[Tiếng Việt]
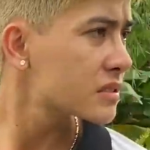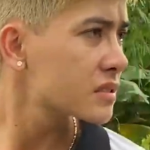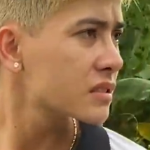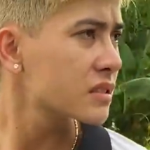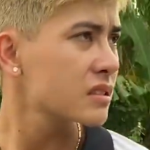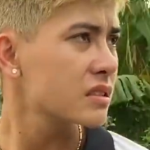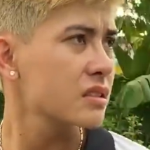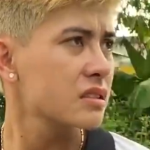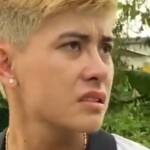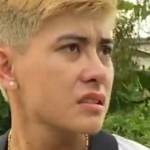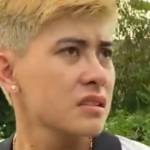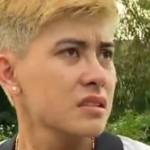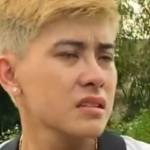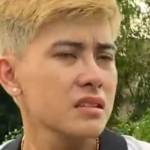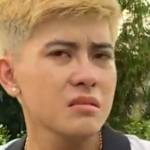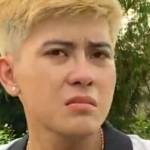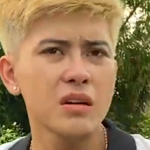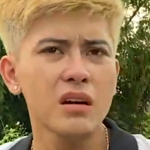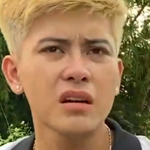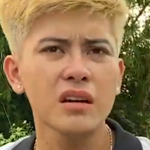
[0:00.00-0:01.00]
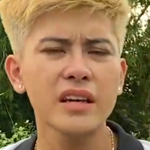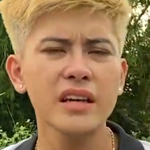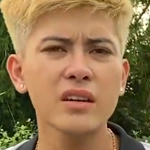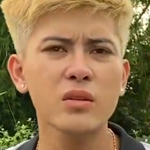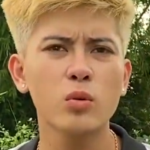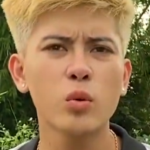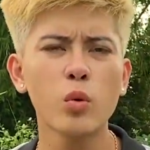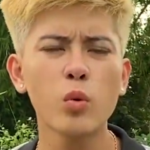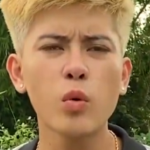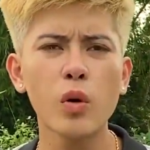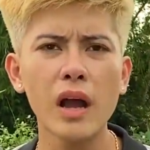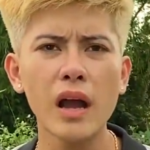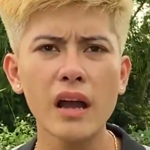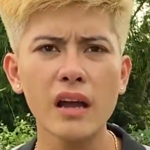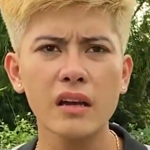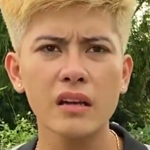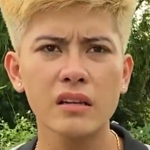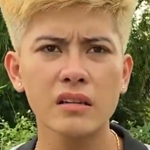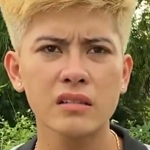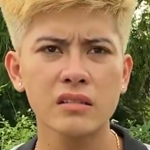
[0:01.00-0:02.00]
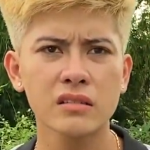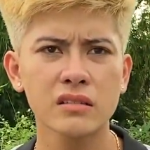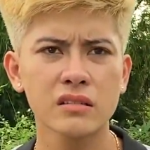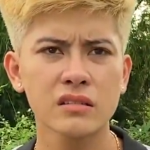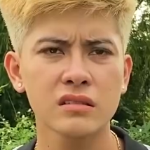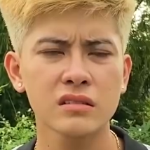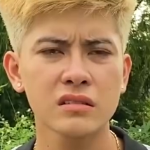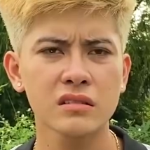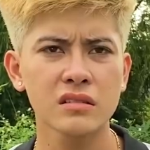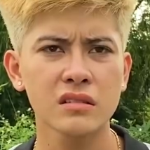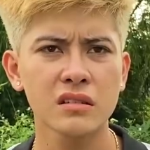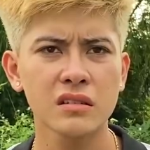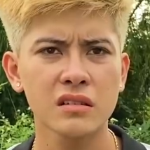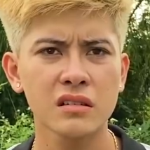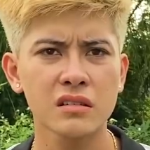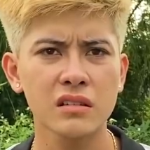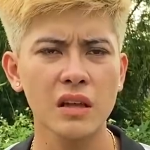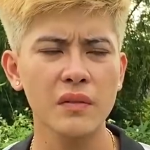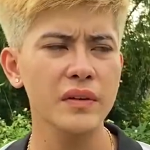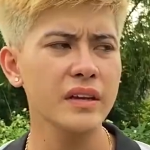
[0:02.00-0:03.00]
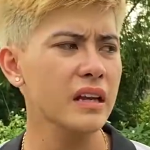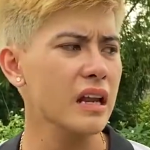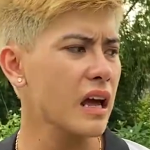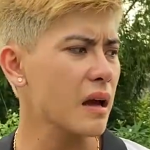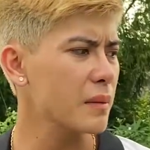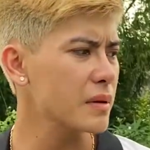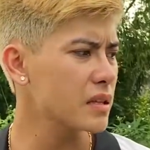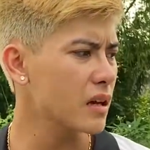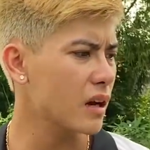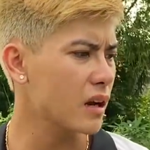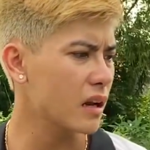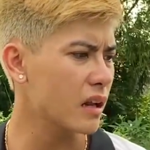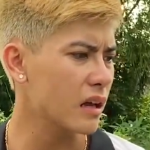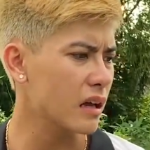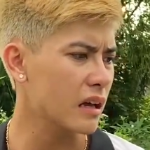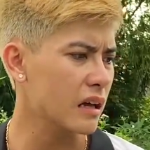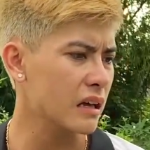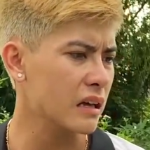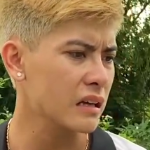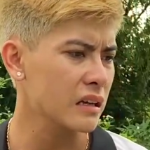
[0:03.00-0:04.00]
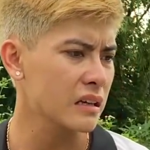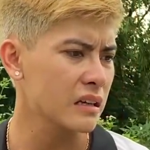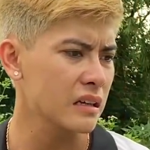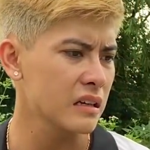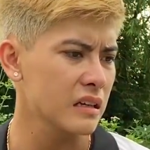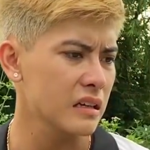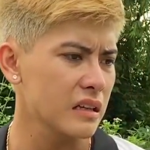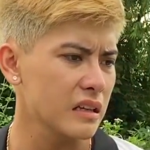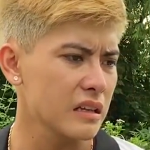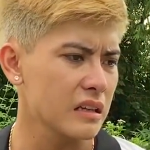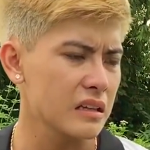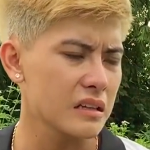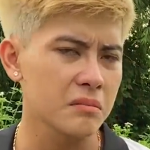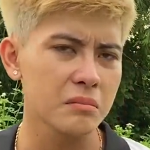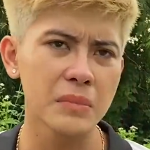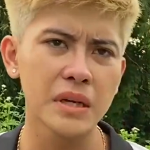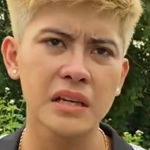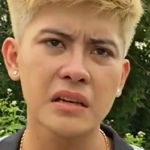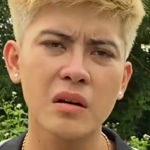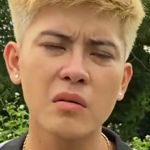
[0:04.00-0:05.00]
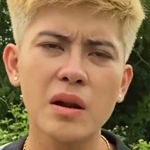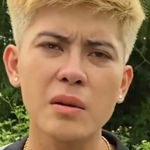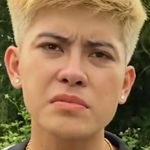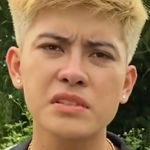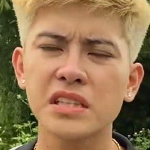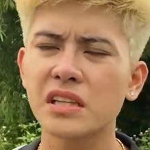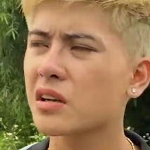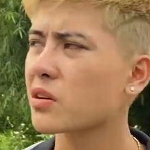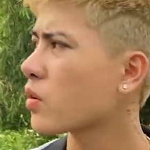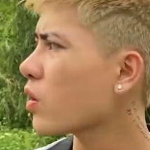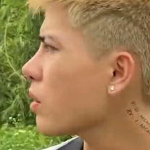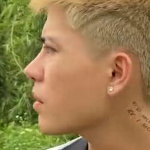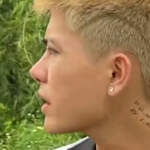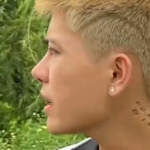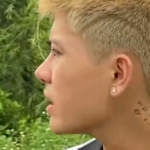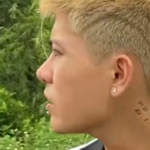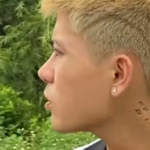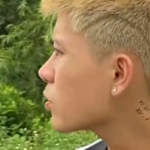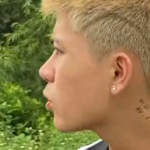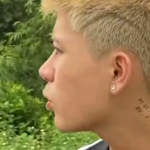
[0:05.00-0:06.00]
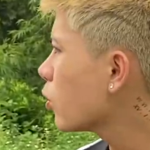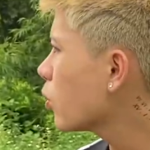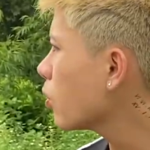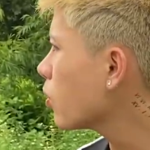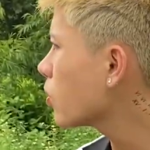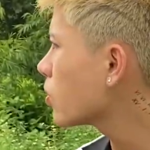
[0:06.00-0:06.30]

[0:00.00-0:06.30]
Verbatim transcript: thôi Ở ghi cú quá Vì là bây giờ là mình không làm gì được nó cú